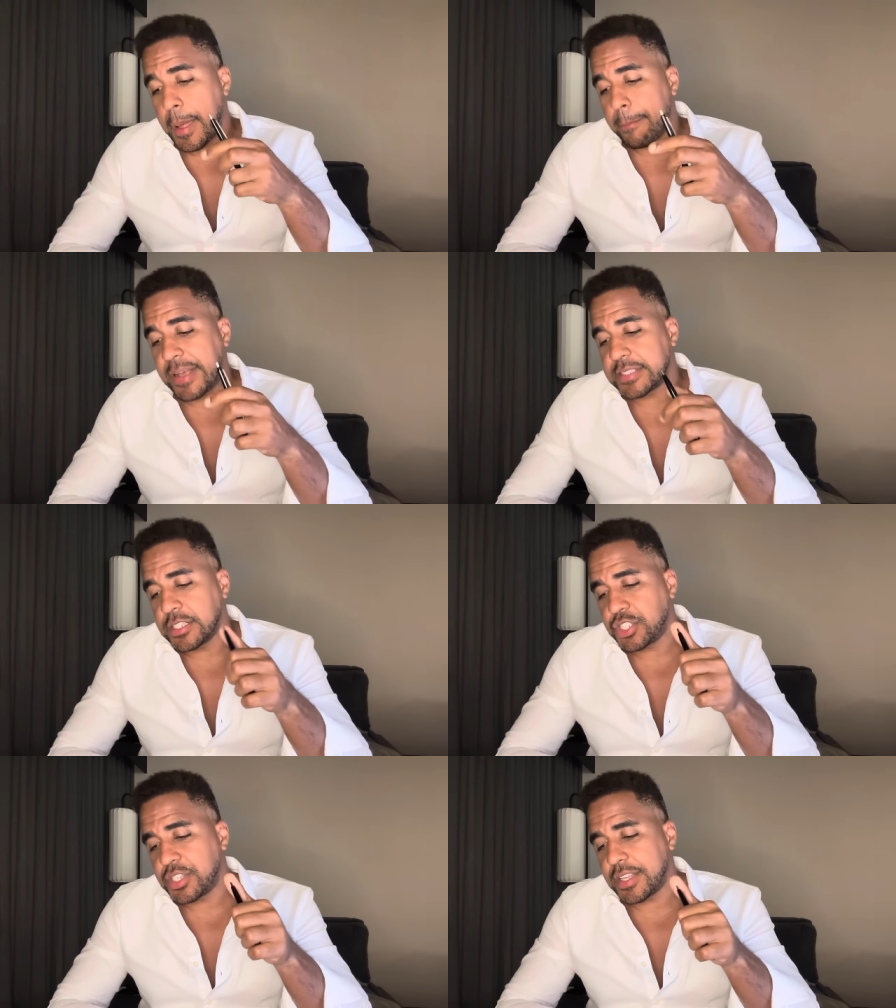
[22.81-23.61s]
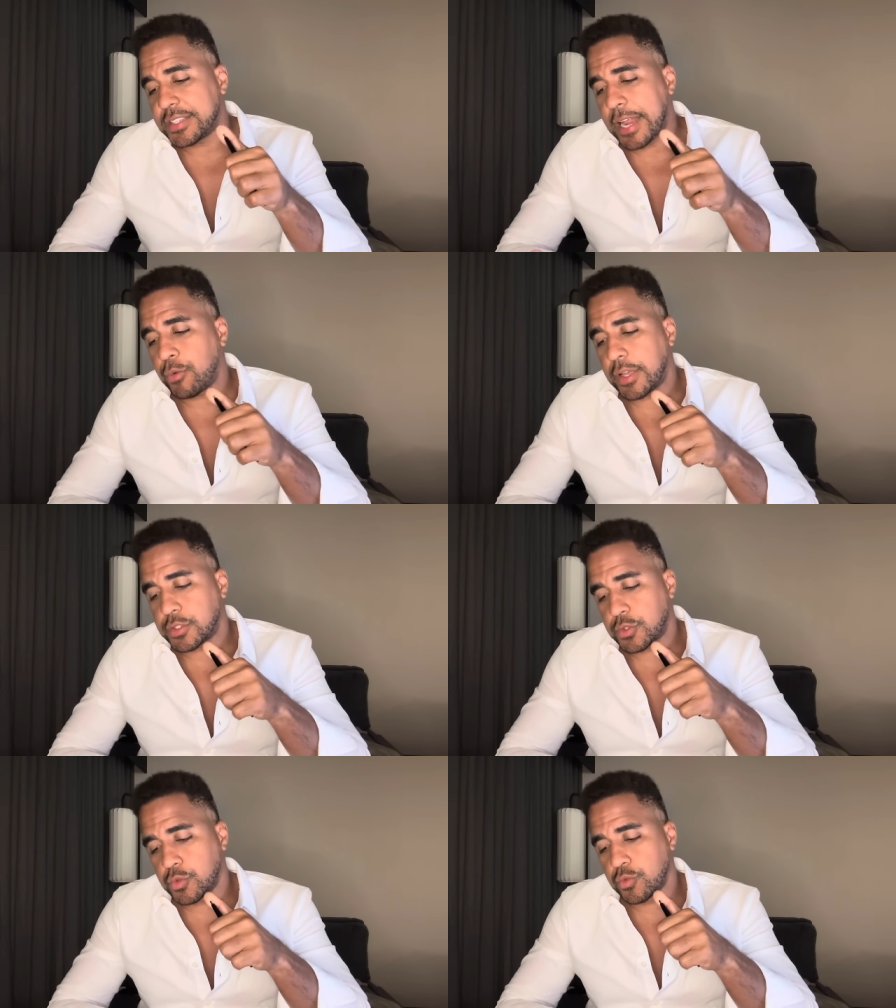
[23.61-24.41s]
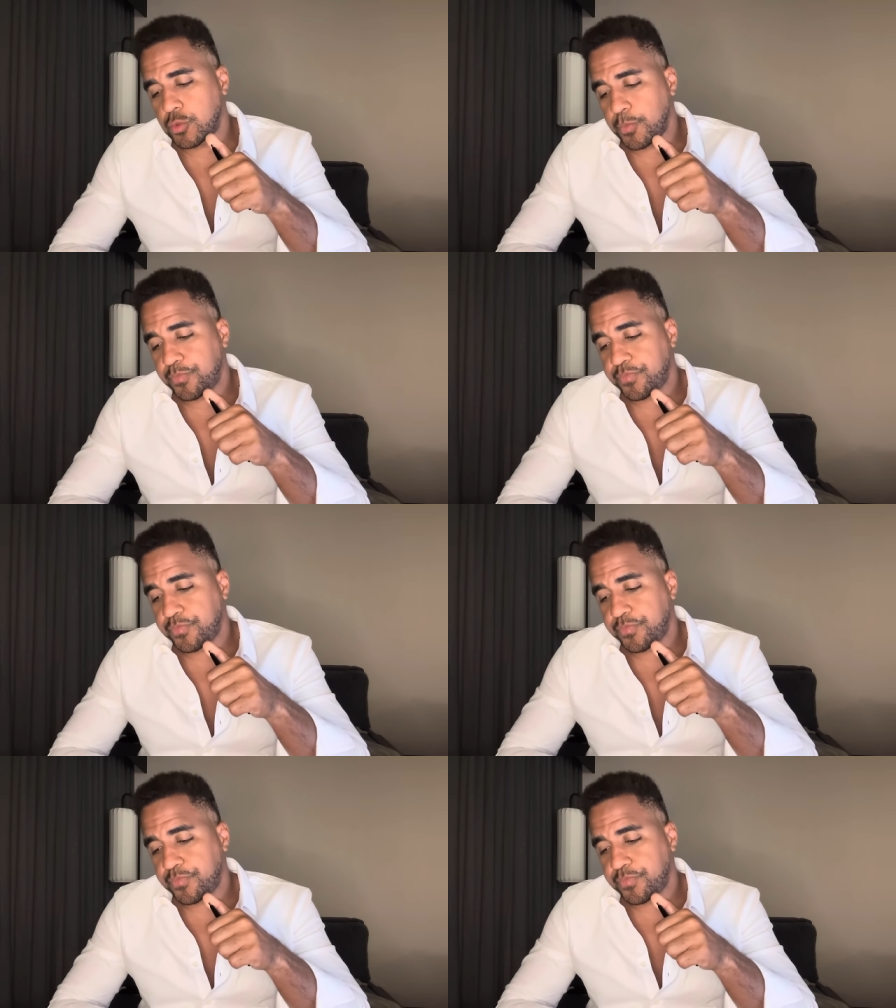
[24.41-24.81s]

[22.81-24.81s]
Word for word: Mas antes de entrar no assunto,